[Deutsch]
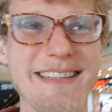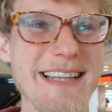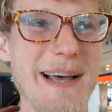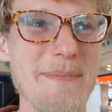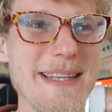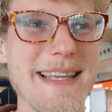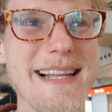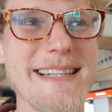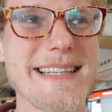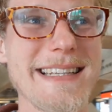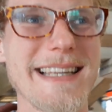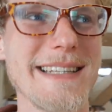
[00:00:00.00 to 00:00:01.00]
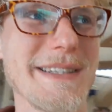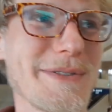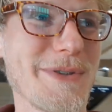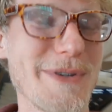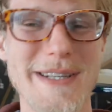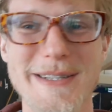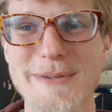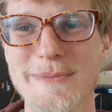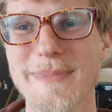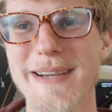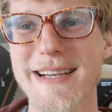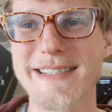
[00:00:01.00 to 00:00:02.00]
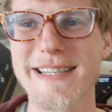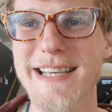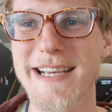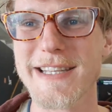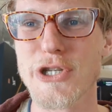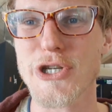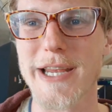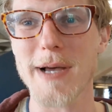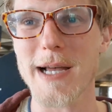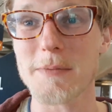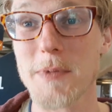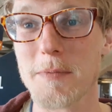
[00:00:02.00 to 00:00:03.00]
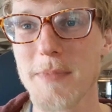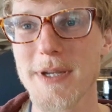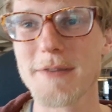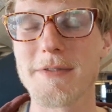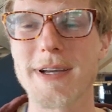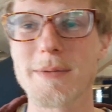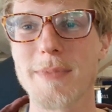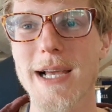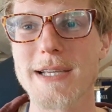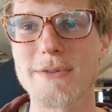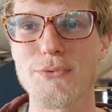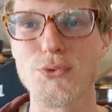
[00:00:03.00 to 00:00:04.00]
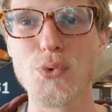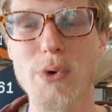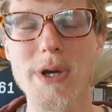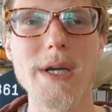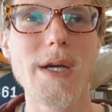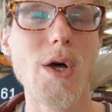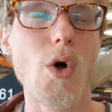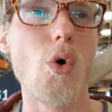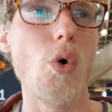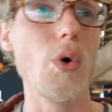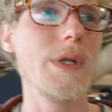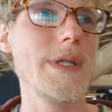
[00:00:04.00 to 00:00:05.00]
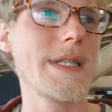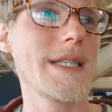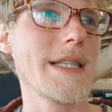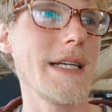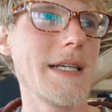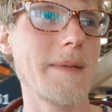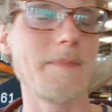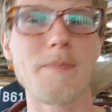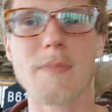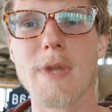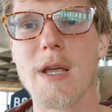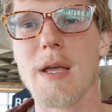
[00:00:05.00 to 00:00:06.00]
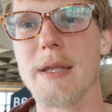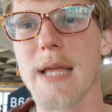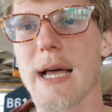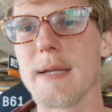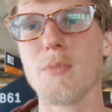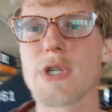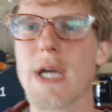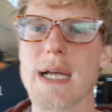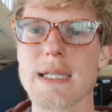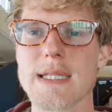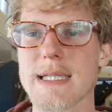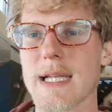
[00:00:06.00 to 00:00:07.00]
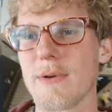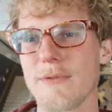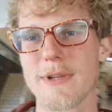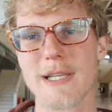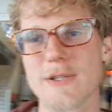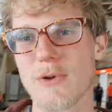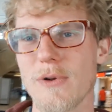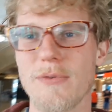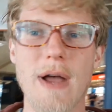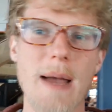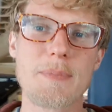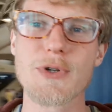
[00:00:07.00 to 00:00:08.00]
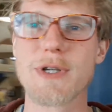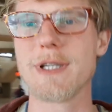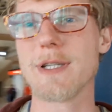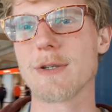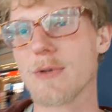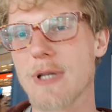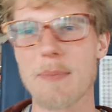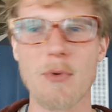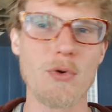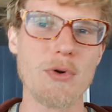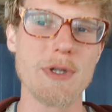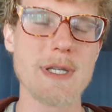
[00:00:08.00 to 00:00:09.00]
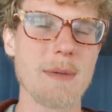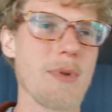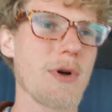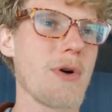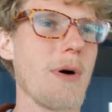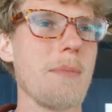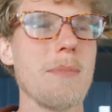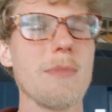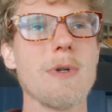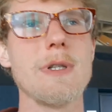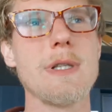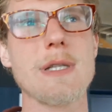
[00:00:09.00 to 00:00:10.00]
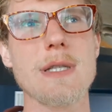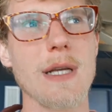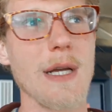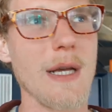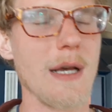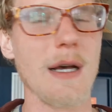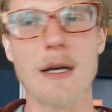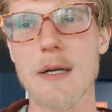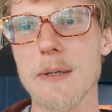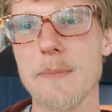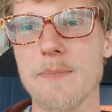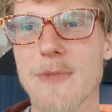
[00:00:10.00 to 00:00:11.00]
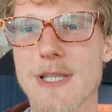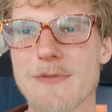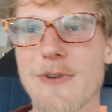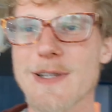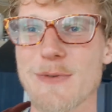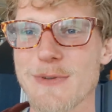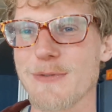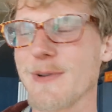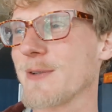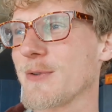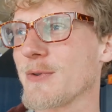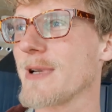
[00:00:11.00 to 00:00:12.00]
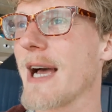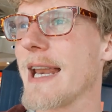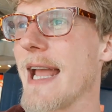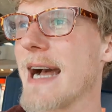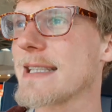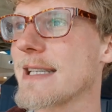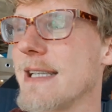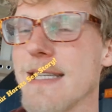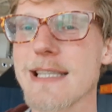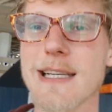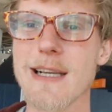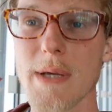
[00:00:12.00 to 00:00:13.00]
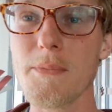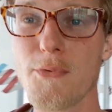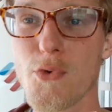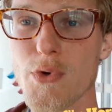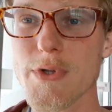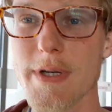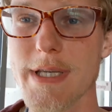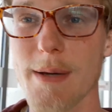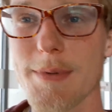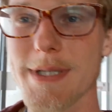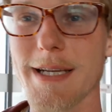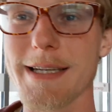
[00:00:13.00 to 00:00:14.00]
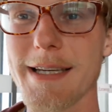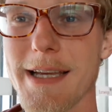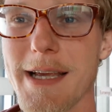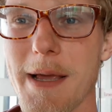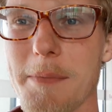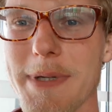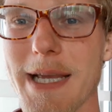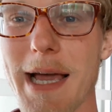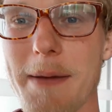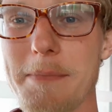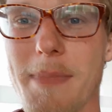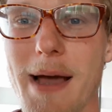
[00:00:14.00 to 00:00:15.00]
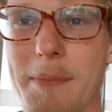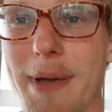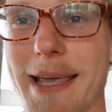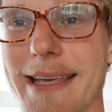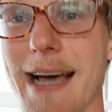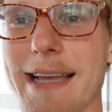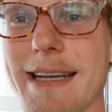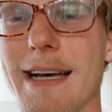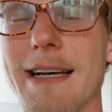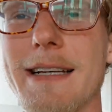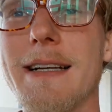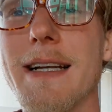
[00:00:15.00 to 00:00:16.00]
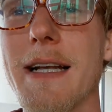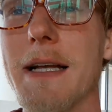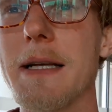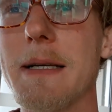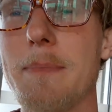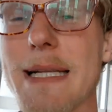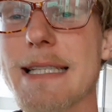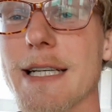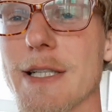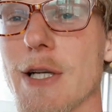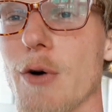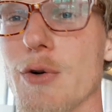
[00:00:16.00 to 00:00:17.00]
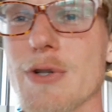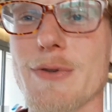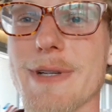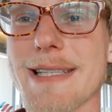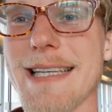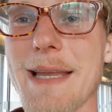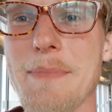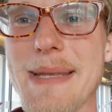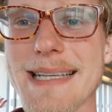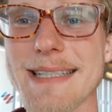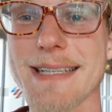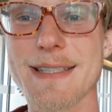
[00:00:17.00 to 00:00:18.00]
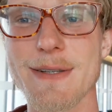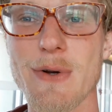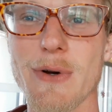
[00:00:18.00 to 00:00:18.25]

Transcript: Da haben die Eltern dann ihre Tochter zum Sicherheitscheck gebracht mit mir. Wir waren im gleichen Flug. Und ähm, ja, die Mutter hat sich da irgendwie ganz toll verabschiedet und hat noch Küsschen bekommen. Und ähm, das war so, war so total herzlich. Im Flugzeug habe ich dann mit einem Amerikaner äh, Plätze getauscht, sodass ich neben ihr sitzen